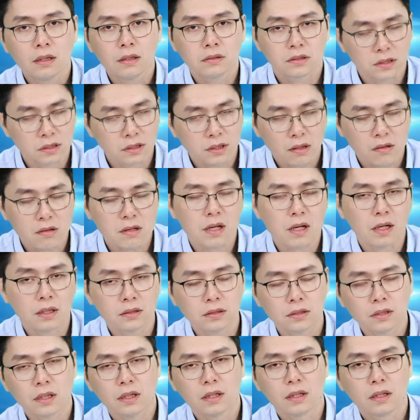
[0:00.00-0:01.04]
至少一两
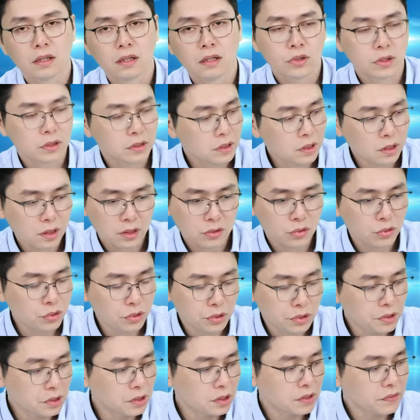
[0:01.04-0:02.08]
家，所以这个
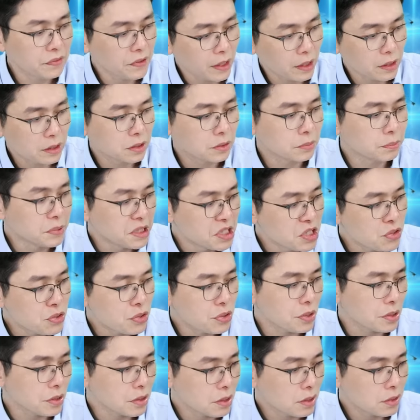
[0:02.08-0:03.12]
趋势是非常的明
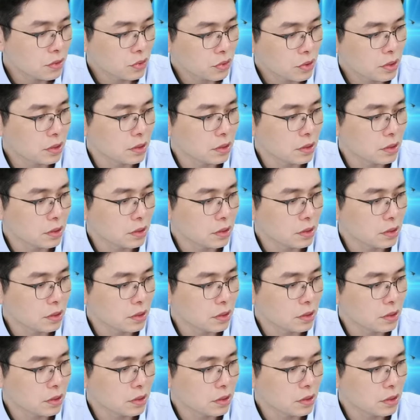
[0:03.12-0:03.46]
确的。所